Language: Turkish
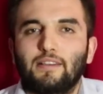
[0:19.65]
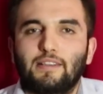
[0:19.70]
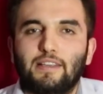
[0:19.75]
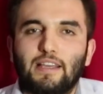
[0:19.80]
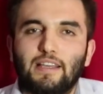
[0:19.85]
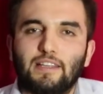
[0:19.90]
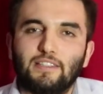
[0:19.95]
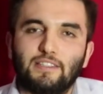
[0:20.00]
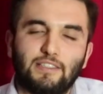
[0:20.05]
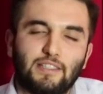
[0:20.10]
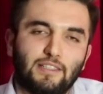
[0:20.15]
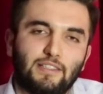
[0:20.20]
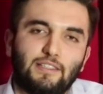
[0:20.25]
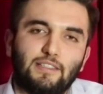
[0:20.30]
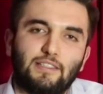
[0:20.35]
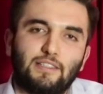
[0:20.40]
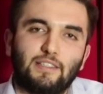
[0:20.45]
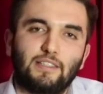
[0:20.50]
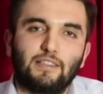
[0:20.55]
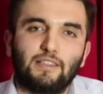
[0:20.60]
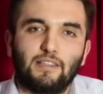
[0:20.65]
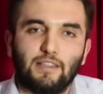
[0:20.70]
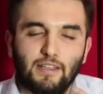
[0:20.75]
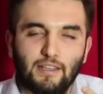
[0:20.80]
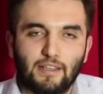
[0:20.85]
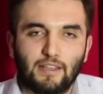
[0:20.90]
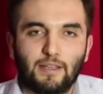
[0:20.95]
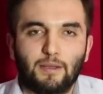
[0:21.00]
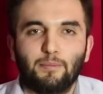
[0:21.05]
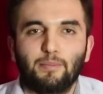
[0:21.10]
genç, yetişkin
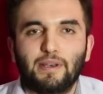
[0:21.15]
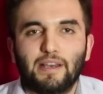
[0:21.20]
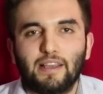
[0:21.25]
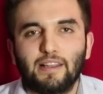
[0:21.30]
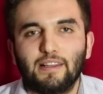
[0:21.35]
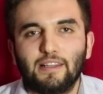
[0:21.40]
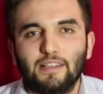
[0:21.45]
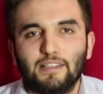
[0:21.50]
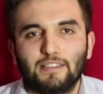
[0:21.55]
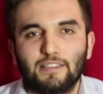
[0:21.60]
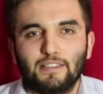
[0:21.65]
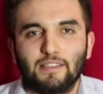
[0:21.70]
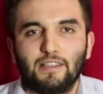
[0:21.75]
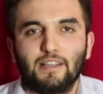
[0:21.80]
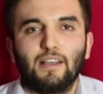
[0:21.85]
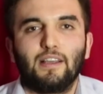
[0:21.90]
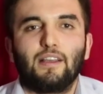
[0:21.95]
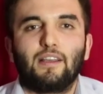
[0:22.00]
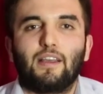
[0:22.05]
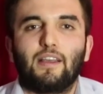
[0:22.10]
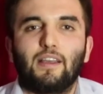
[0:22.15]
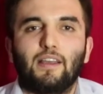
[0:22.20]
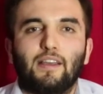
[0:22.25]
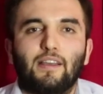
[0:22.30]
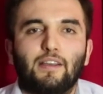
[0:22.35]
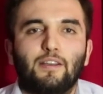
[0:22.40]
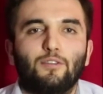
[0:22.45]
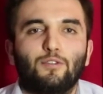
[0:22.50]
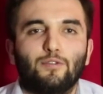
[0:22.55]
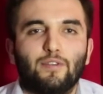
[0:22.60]
e, bireyler için
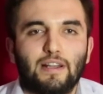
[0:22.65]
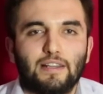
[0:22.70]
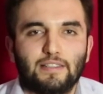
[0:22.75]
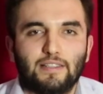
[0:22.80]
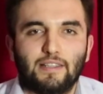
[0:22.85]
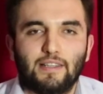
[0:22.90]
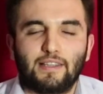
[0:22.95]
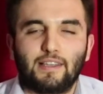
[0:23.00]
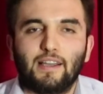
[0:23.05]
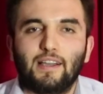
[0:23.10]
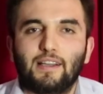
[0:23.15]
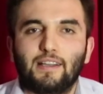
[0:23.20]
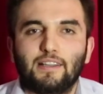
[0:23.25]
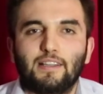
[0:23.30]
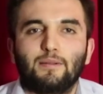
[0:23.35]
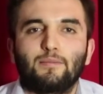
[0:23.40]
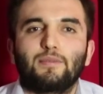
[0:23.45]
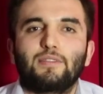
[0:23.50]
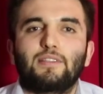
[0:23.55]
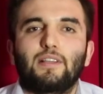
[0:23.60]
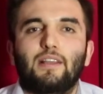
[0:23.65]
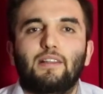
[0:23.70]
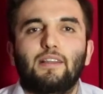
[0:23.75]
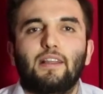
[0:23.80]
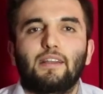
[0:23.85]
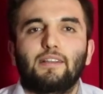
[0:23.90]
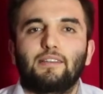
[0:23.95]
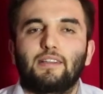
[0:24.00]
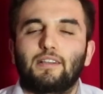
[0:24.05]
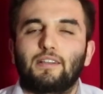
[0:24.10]
ee, üniversitedeki
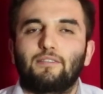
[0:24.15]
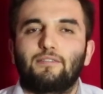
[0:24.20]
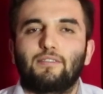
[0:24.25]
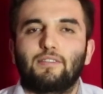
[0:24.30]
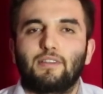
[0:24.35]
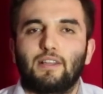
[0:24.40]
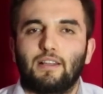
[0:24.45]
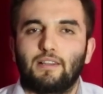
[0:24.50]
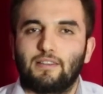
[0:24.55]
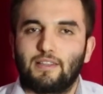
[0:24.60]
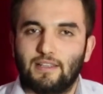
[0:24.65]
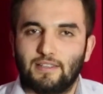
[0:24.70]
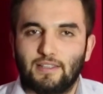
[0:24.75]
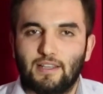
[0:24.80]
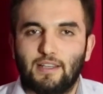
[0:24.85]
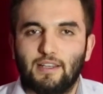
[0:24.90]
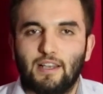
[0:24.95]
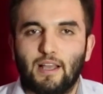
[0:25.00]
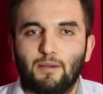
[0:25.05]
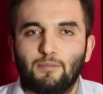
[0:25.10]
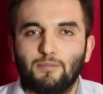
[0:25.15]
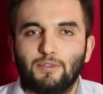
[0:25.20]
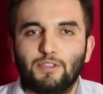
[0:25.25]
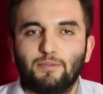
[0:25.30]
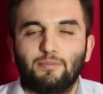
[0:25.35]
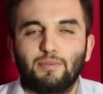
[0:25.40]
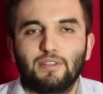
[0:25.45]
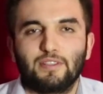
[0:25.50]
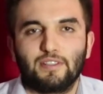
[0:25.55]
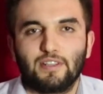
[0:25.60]
akademisyenler tarafından
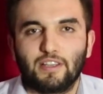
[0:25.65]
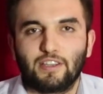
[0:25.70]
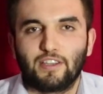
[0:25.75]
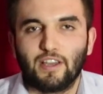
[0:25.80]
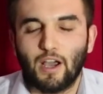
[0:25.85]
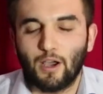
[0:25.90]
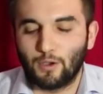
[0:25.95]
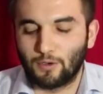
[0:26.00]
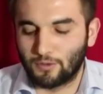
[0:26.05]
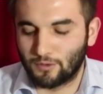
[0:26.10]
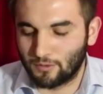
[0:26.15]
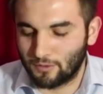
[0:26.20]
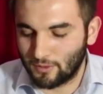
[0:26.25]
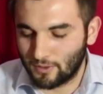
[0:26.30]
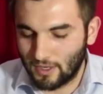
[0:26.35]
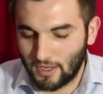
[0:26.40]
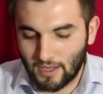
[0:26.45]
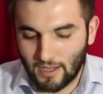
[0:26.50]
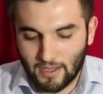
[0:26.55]
tasarlanmış bir zeka oyunudur.